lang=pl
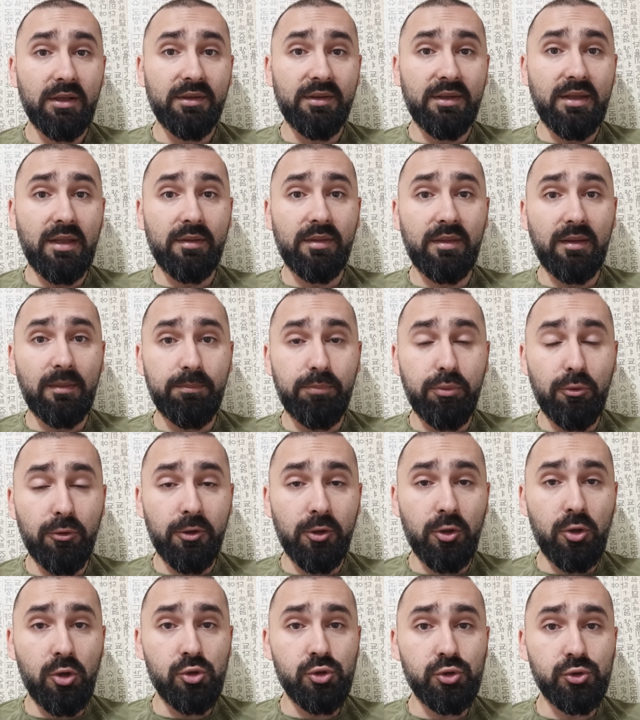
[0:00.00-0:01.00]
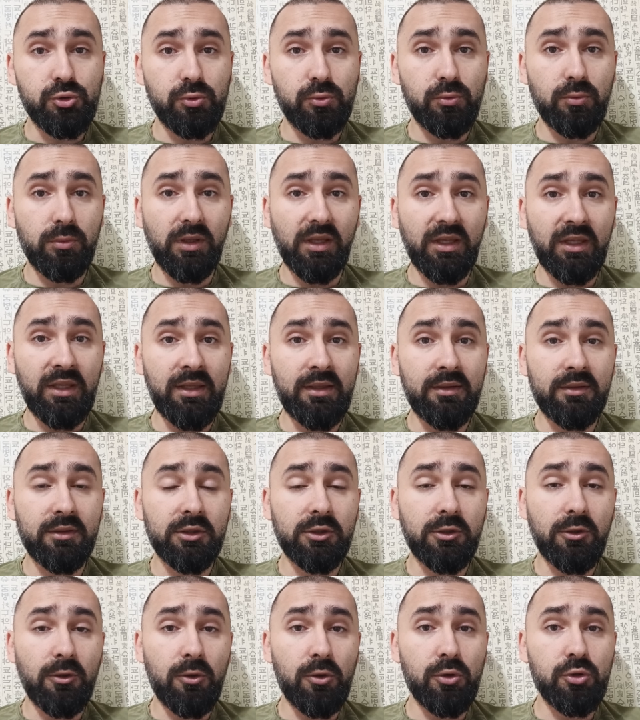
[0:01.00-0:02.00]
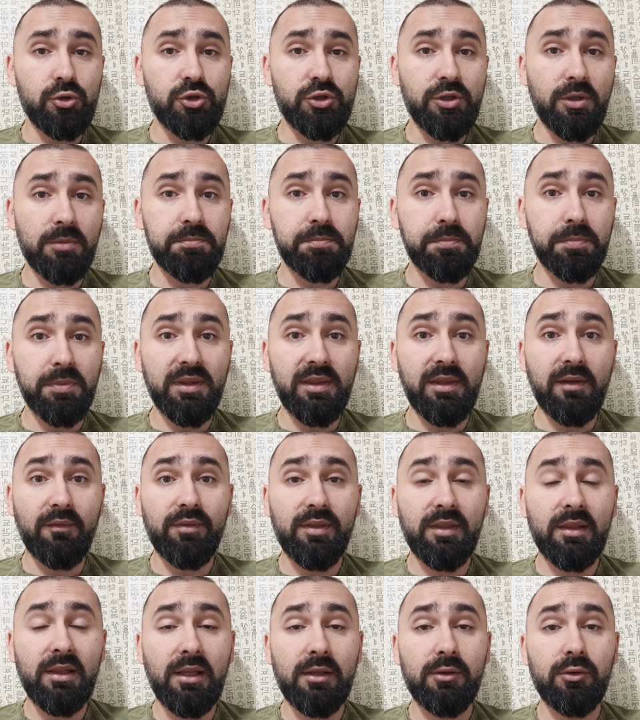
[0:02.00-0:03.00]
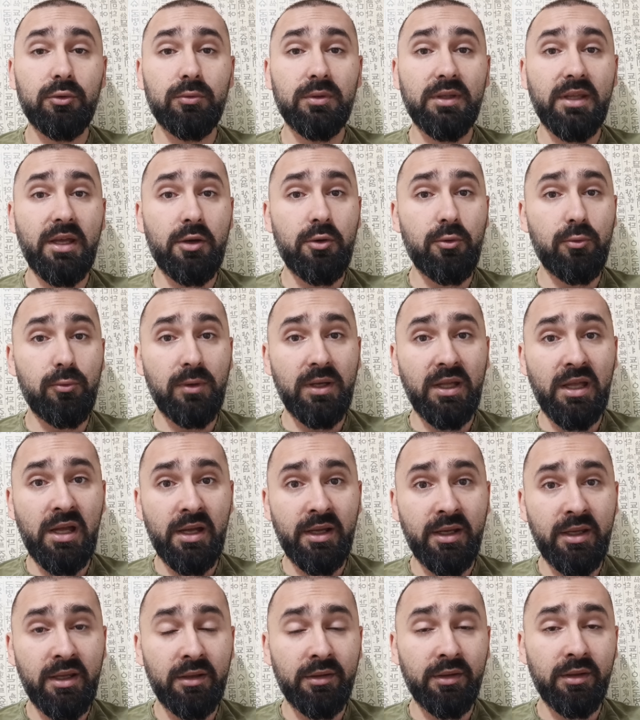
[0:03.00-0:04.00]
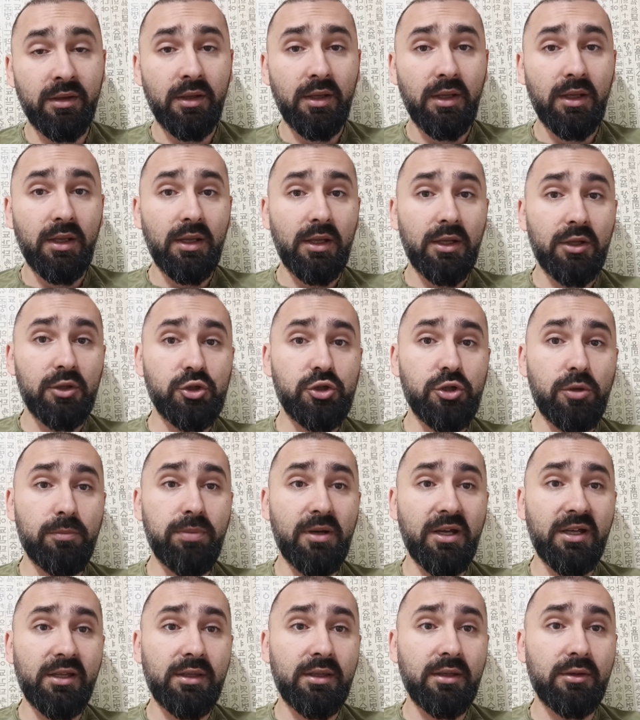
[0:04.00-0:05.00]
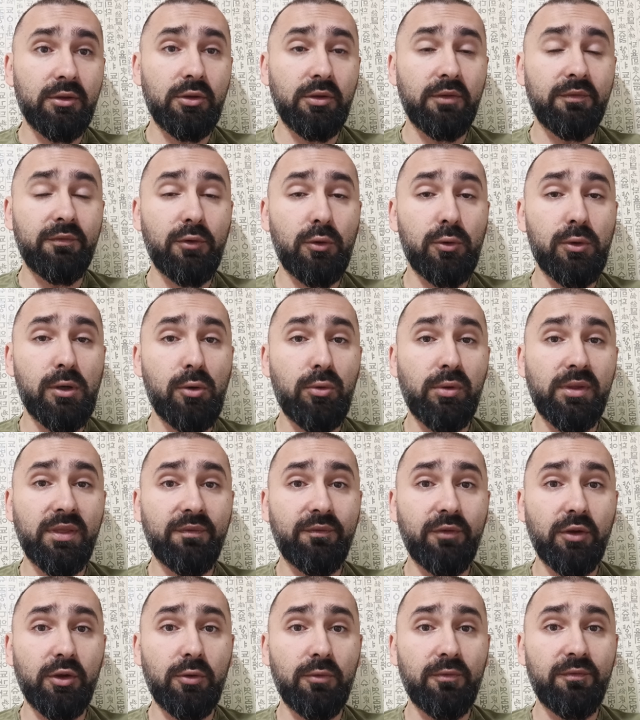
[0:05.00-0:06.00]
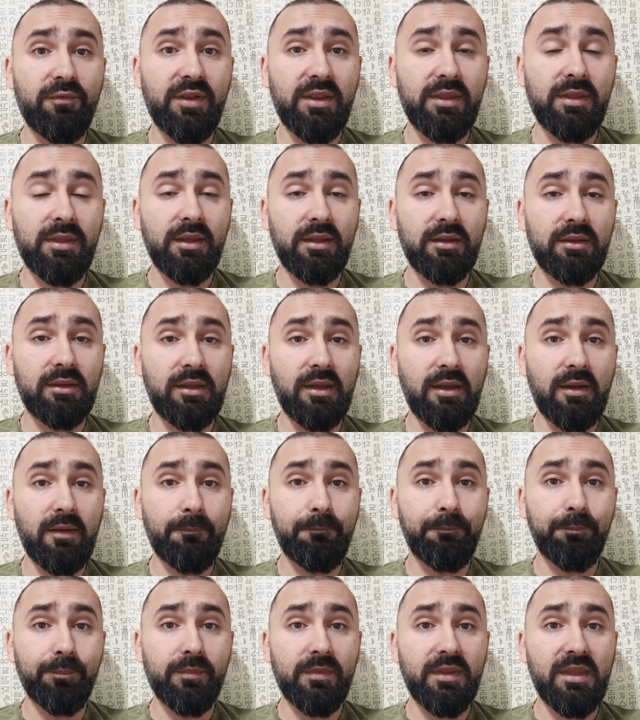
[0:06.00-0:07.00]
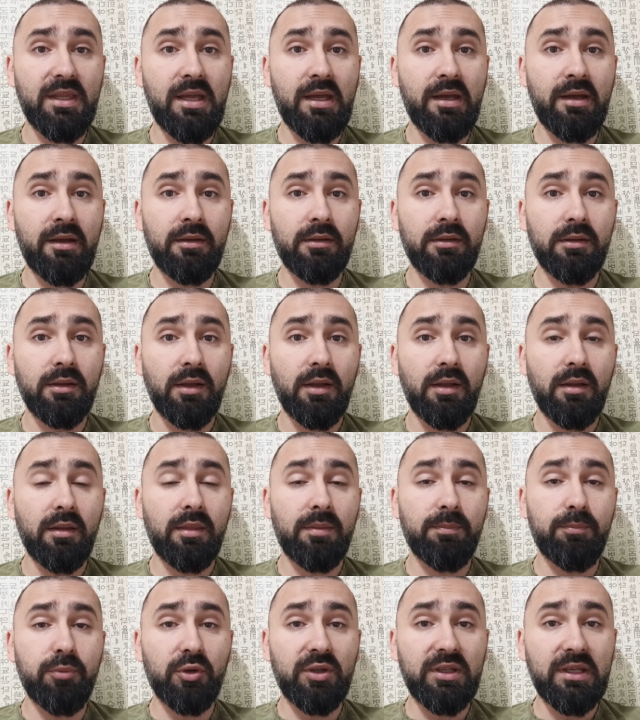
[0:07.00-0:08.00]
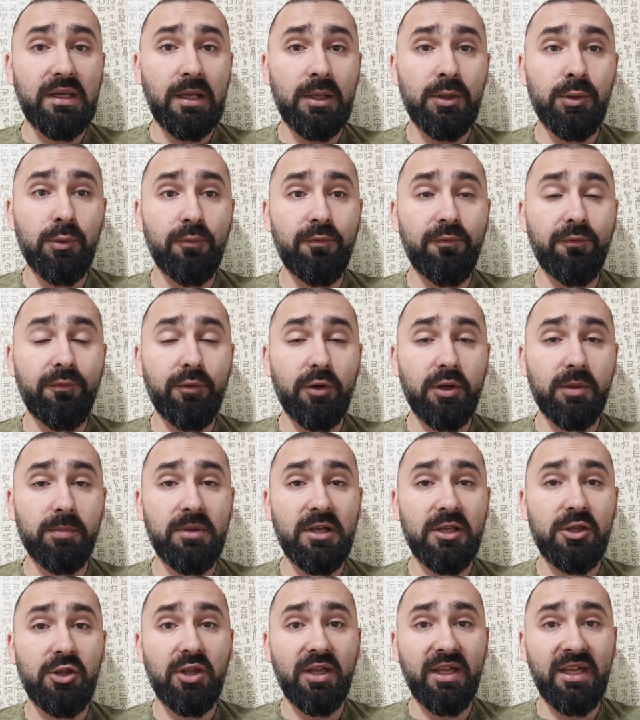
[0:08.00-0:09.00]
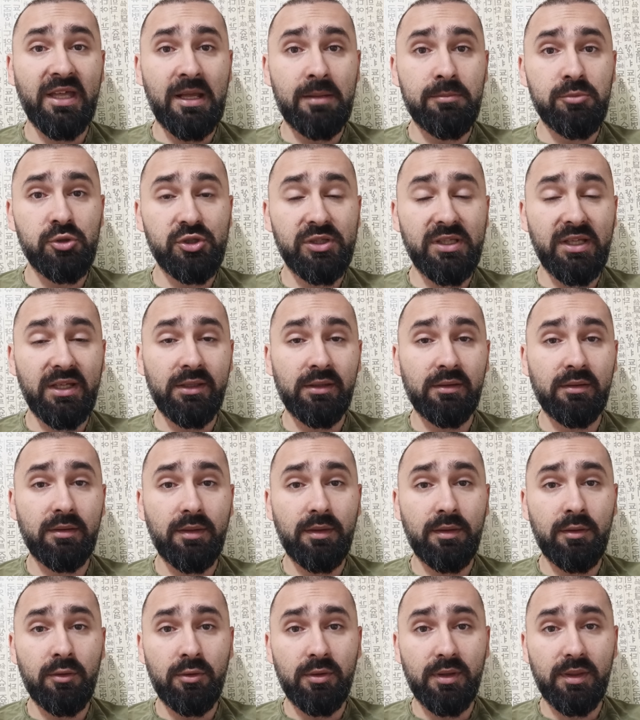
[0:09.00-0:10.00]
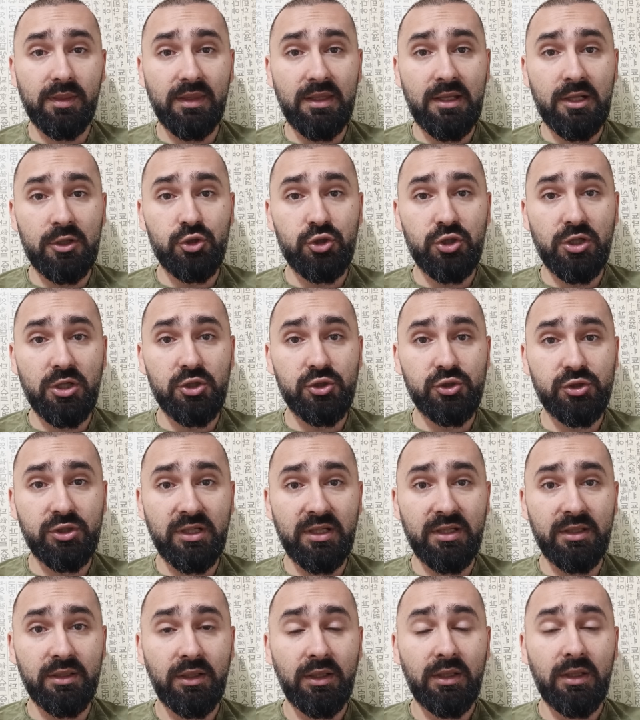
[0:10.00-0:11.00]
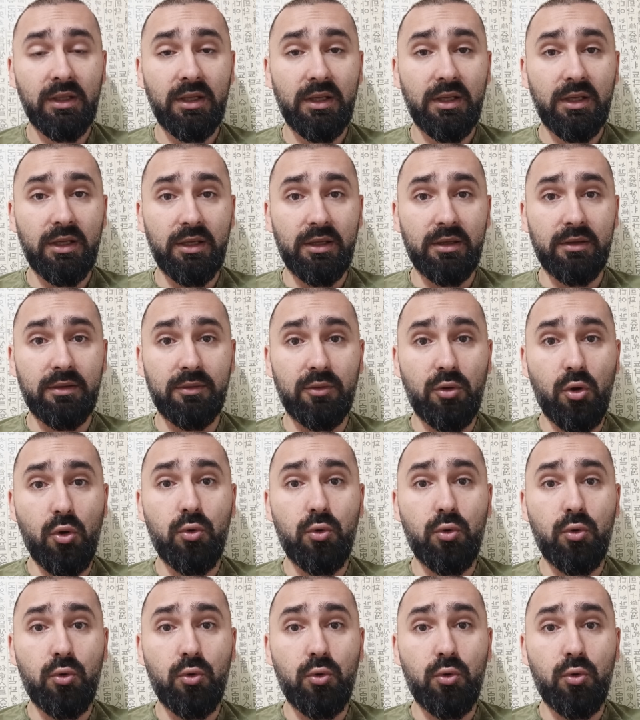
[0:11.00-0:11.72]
na Zaporożu i to, że ze względu na huragan Joe Biden odwołał swoją wizytę na spotkaniu w formacie Ramstein, co oznacza, że e,